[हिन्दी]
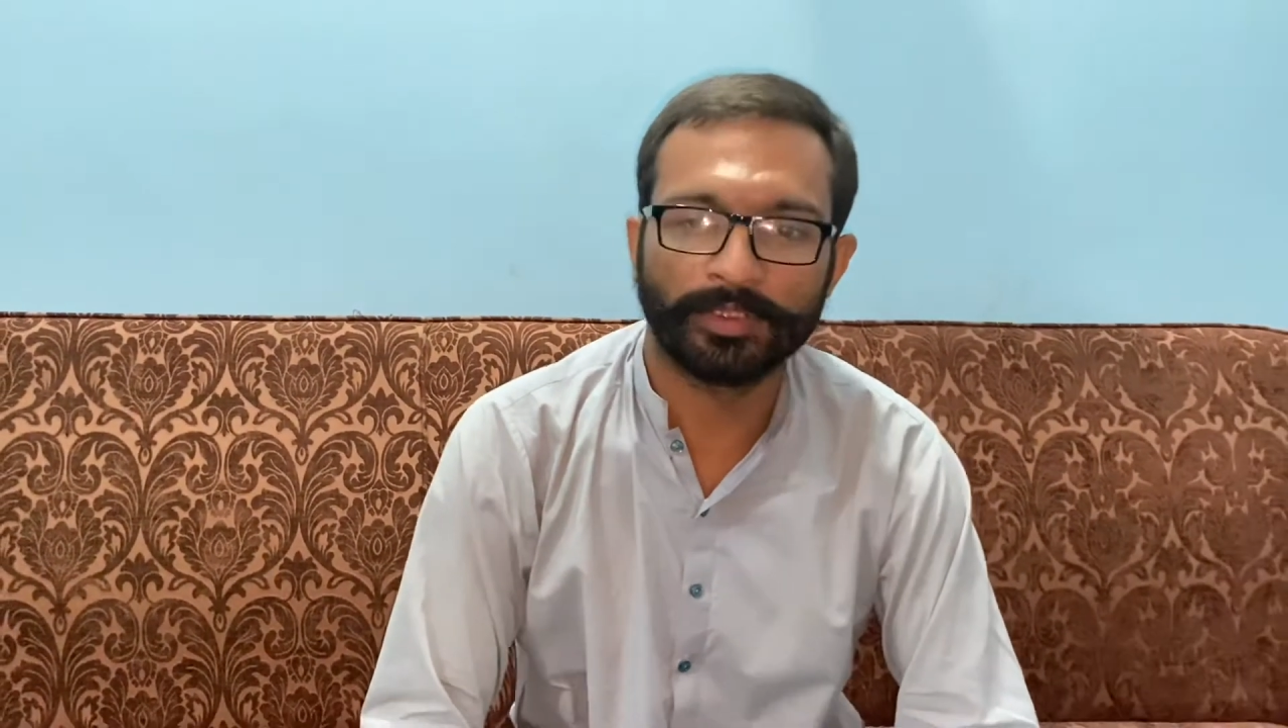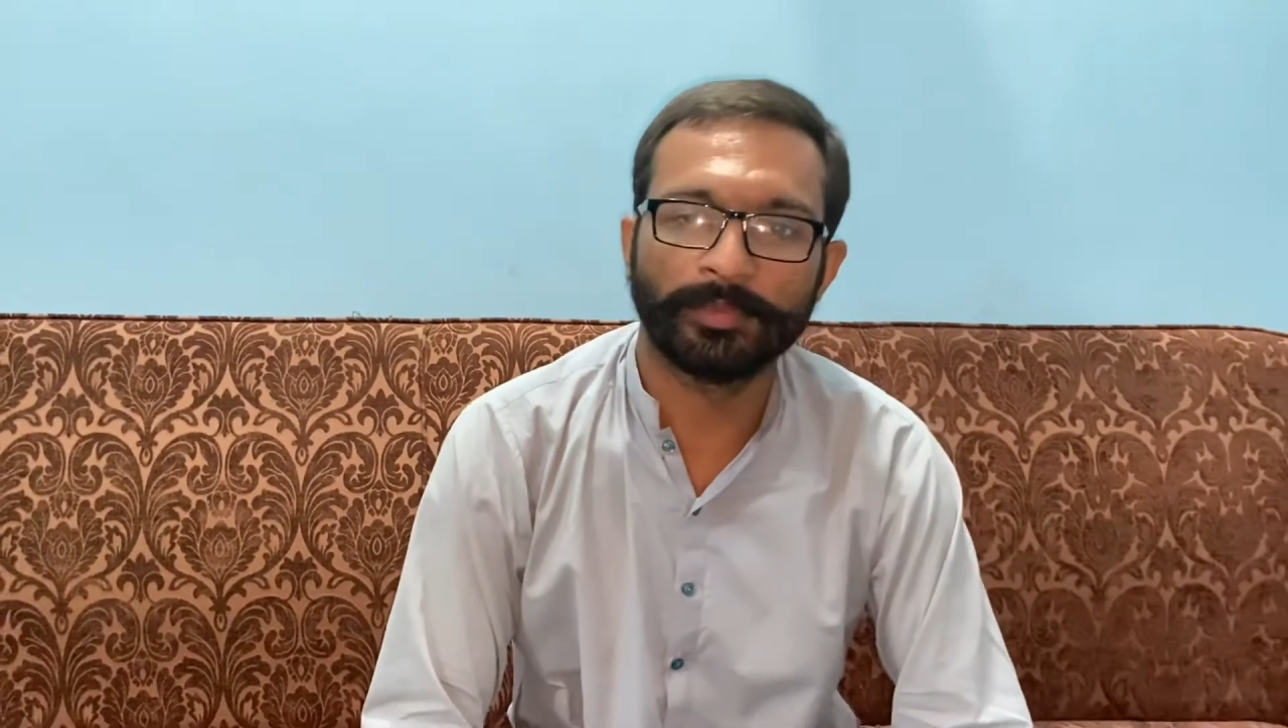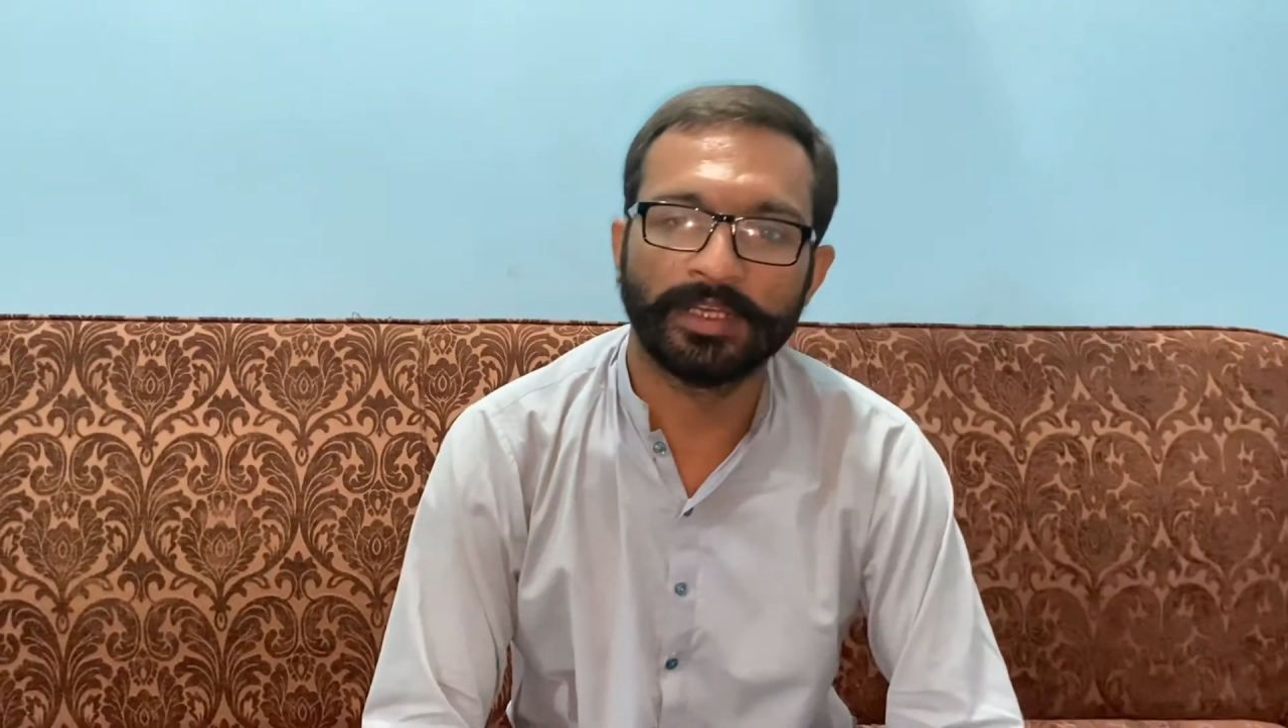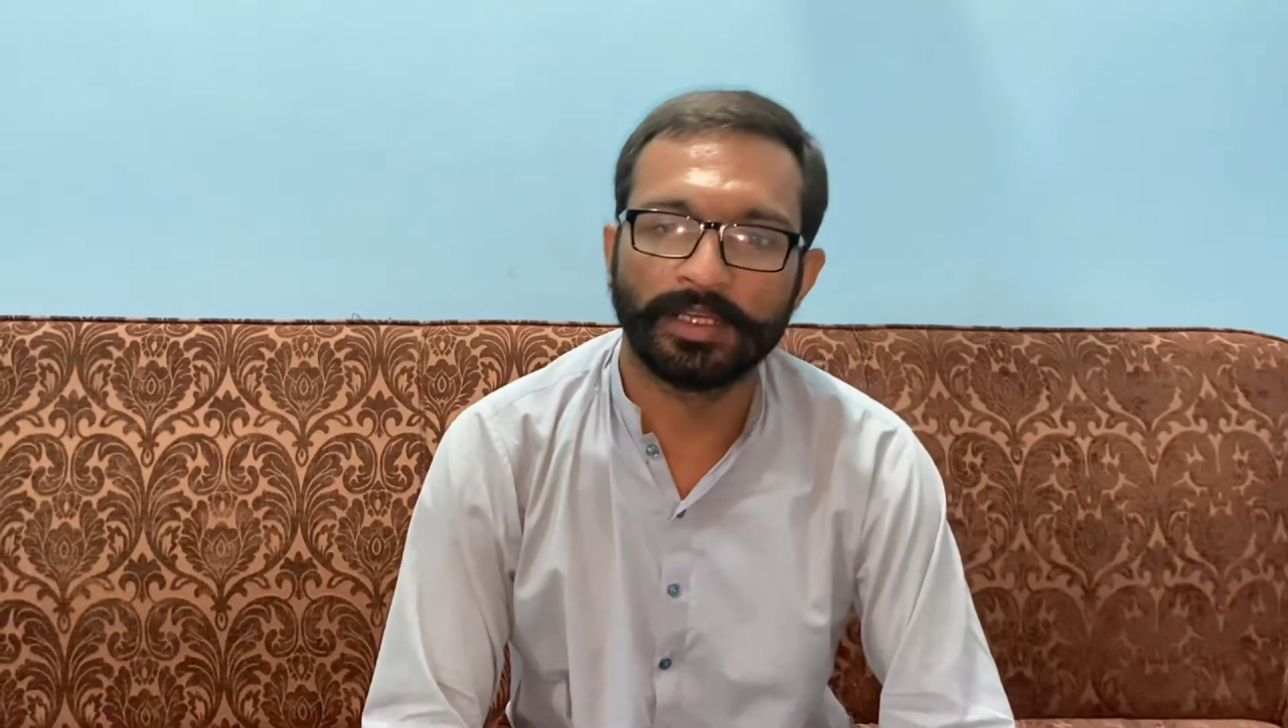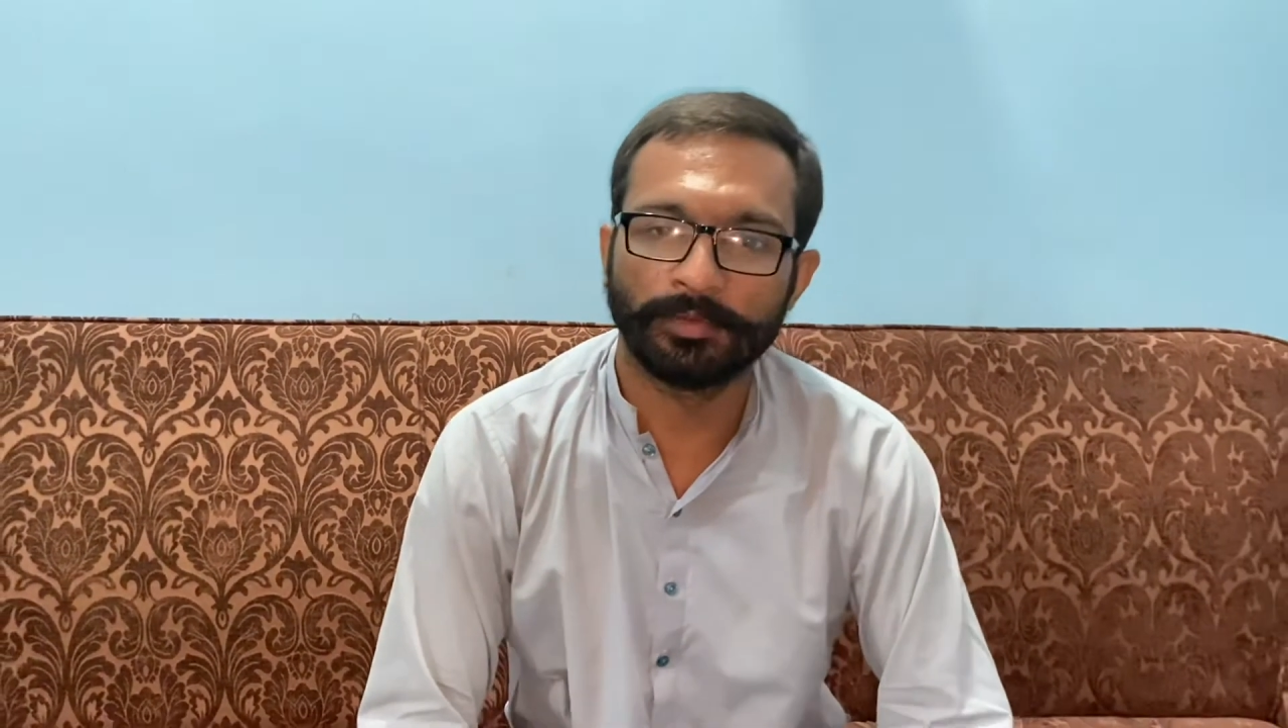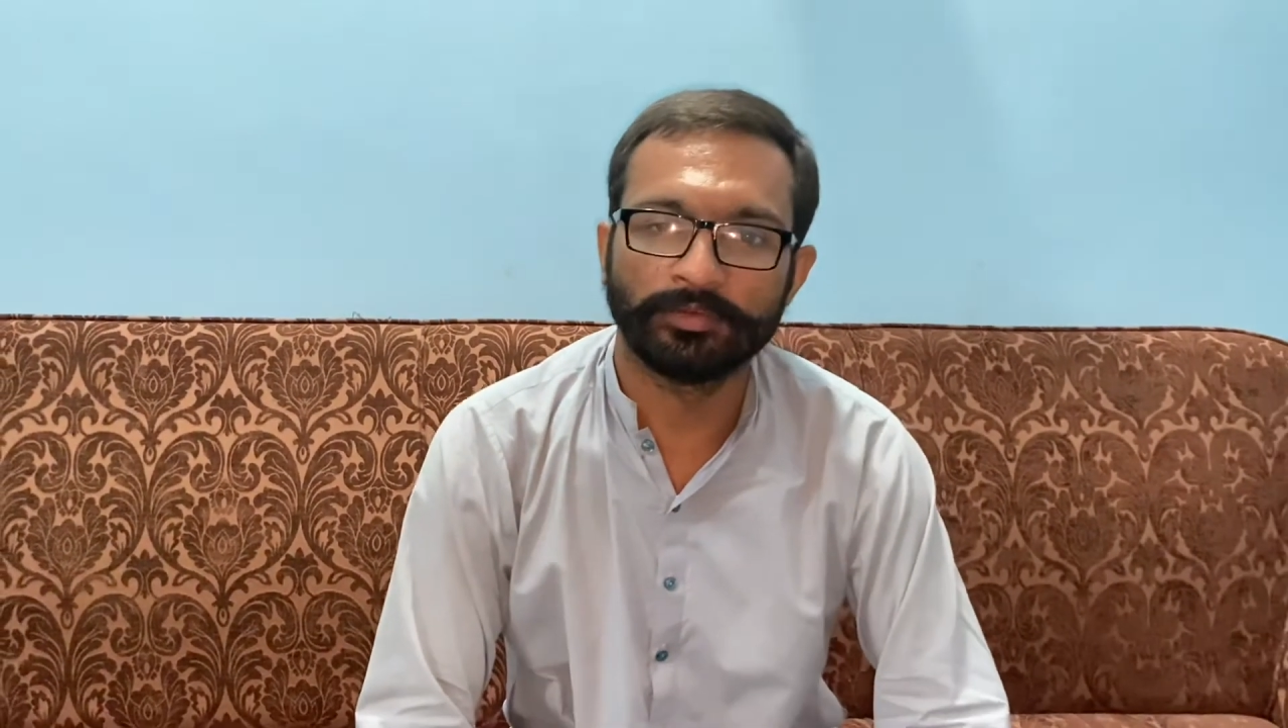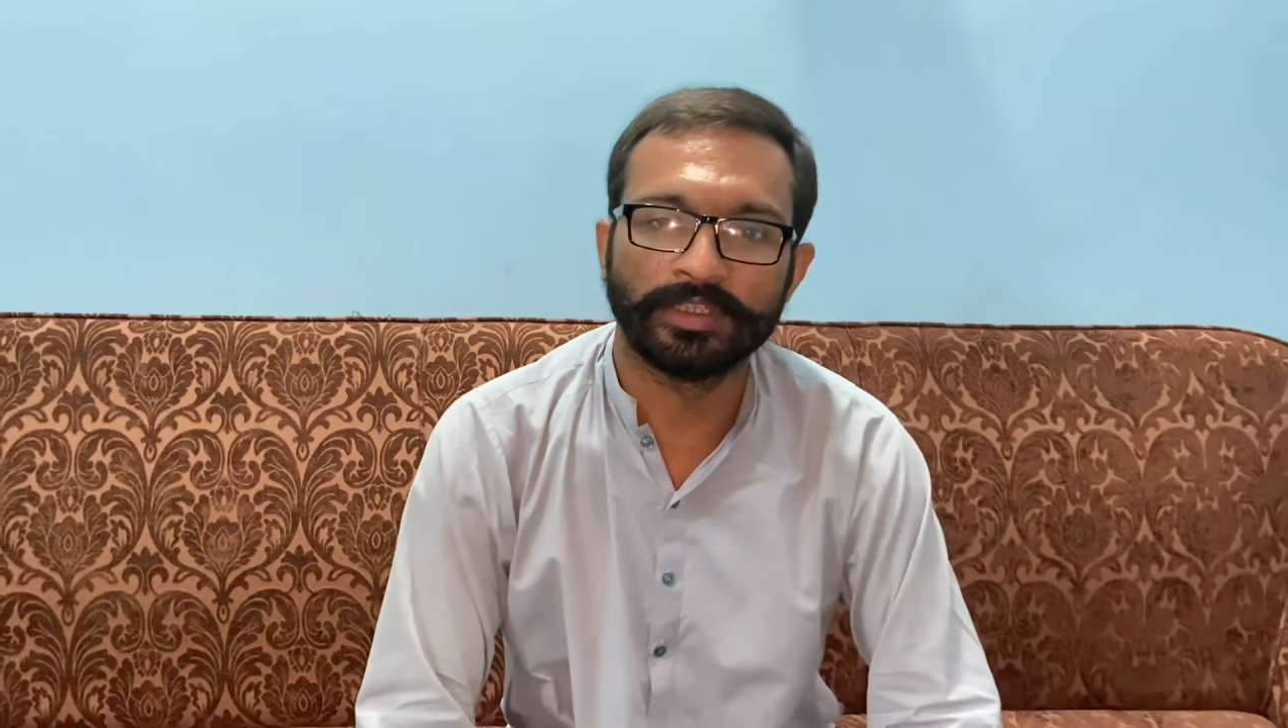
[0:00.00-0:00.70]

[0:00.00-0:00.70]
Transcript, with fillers: मैं आपको